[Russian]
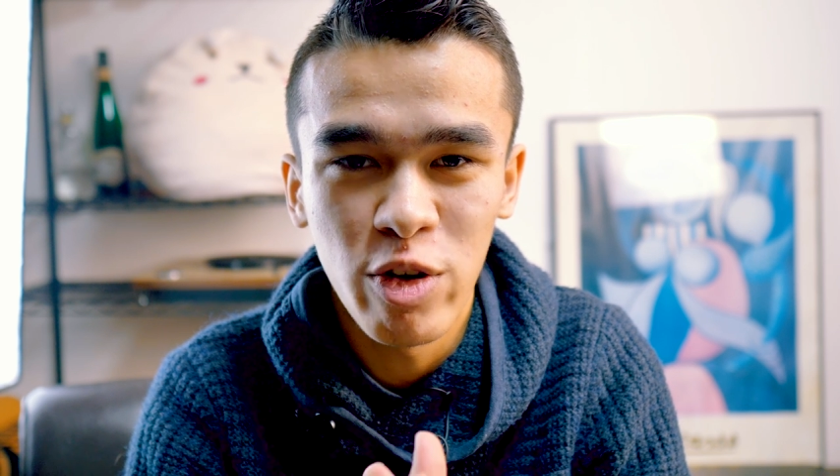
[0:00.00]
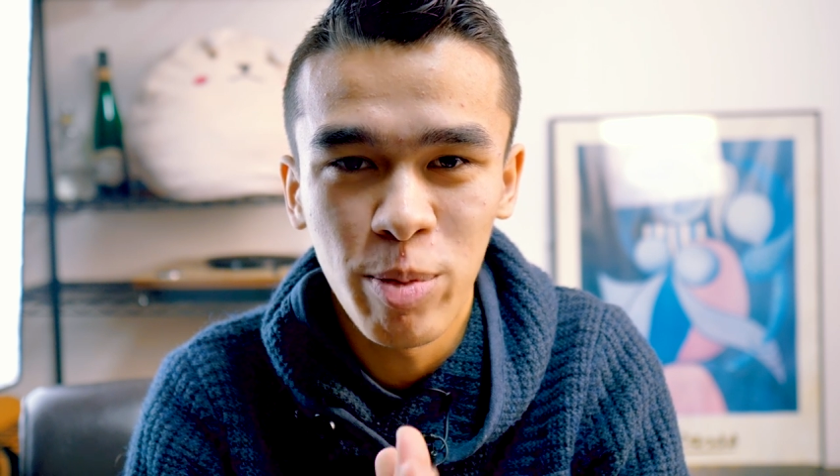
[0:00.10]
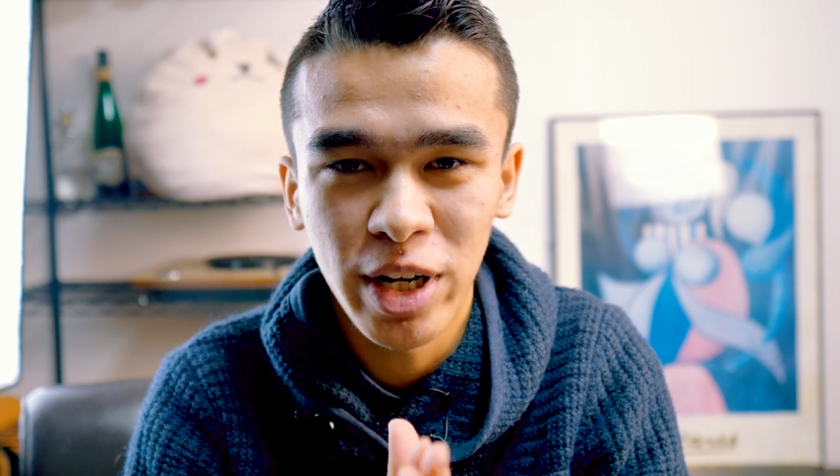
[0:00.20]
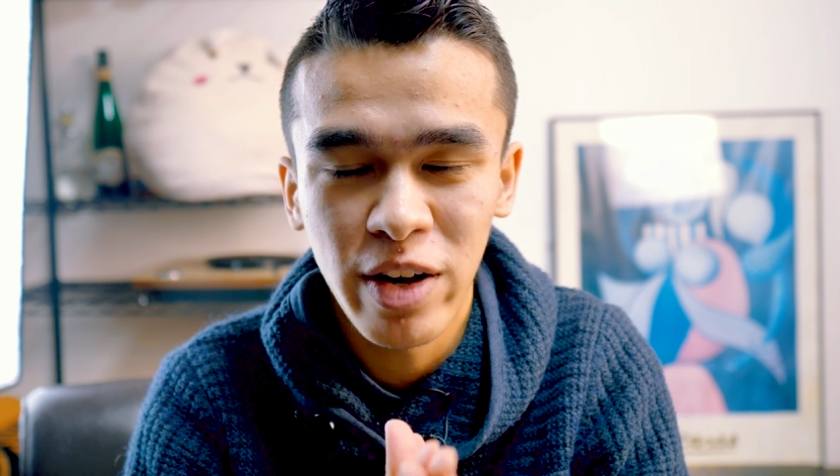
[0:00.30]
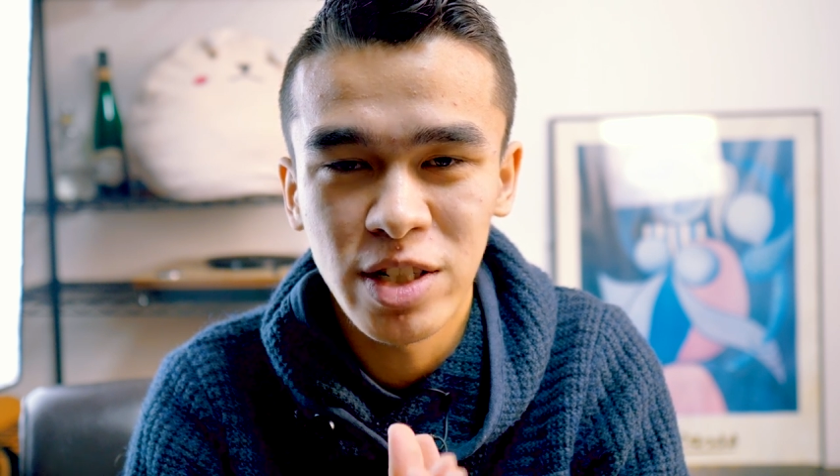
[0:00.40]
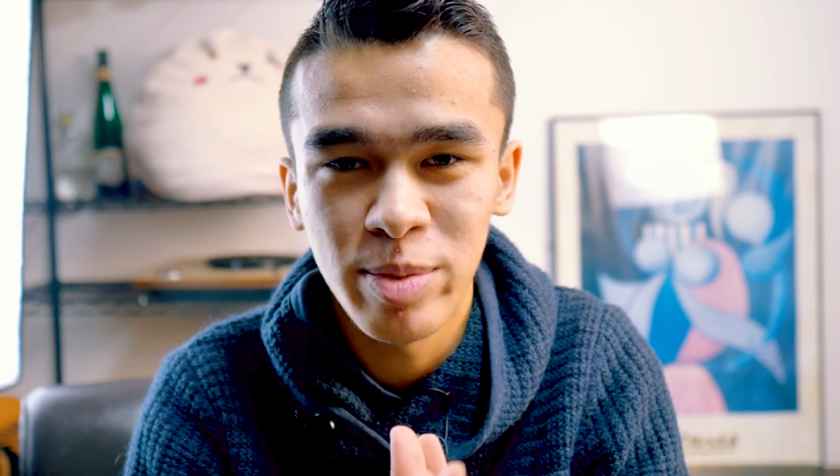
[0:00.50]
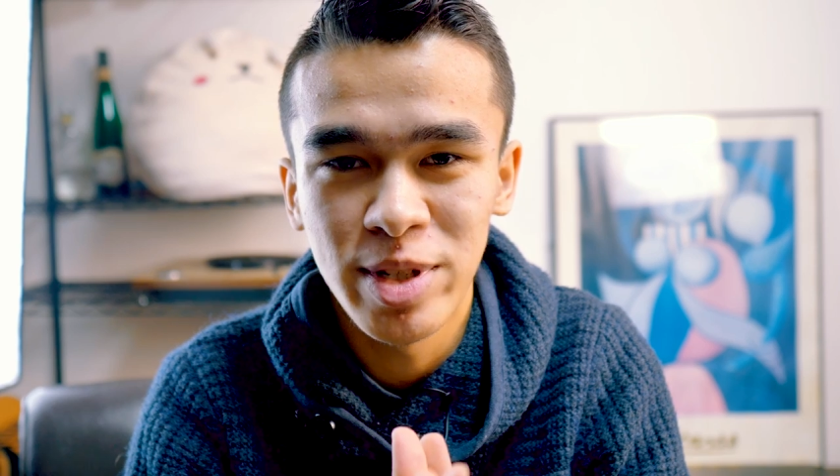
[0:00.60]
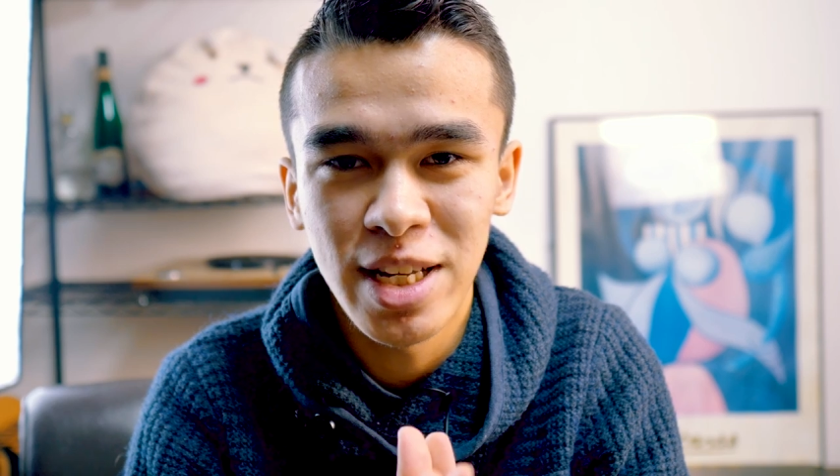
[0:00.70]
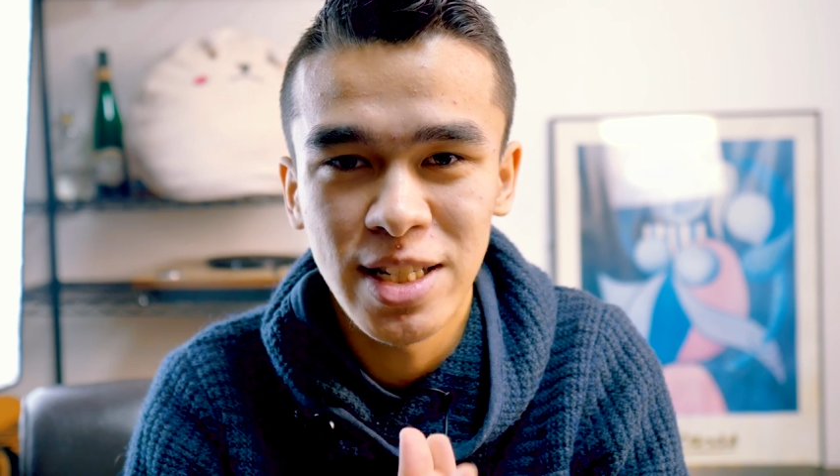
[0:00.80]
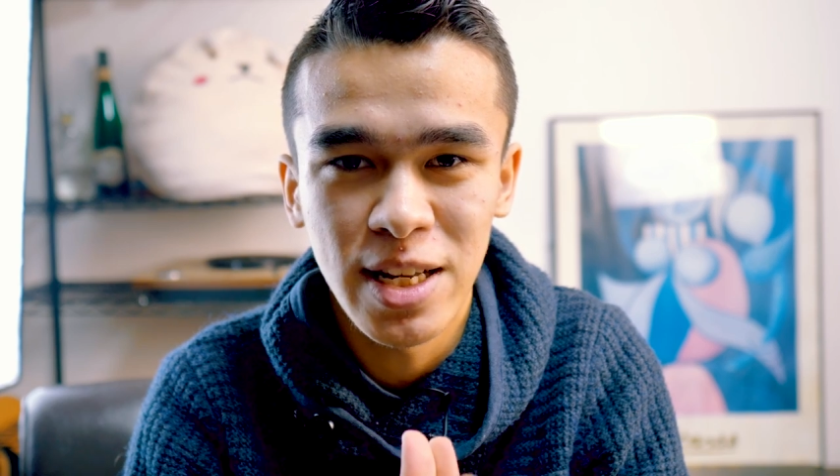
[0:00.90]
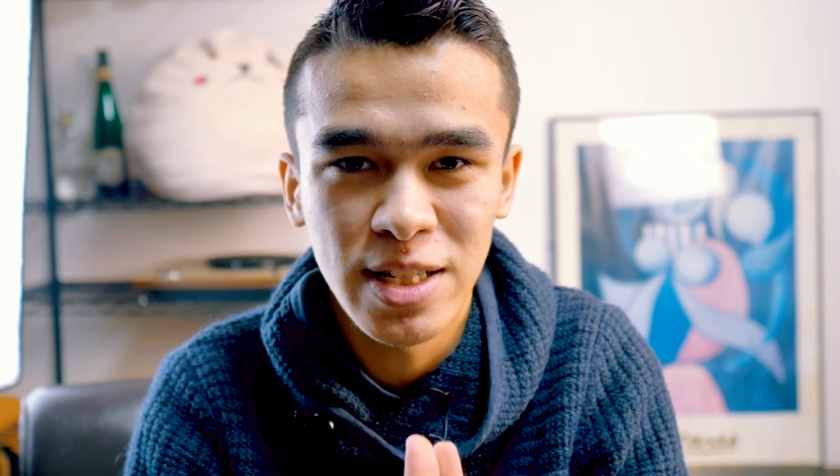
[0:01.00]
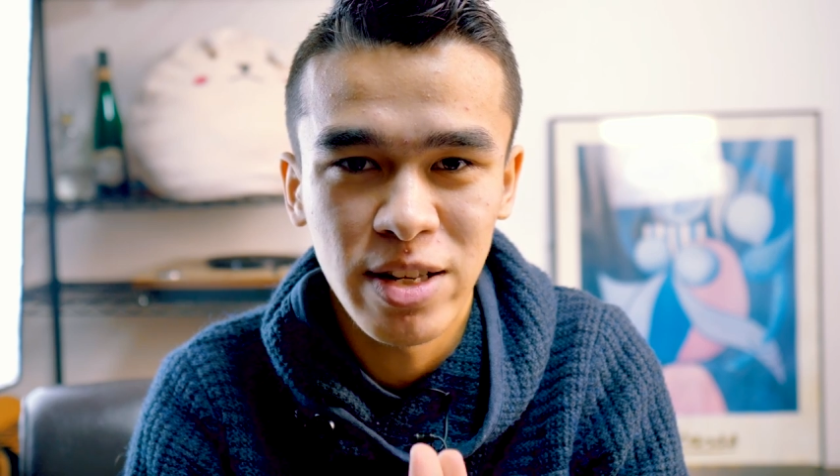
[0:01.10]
Если вам понравилось, обязательно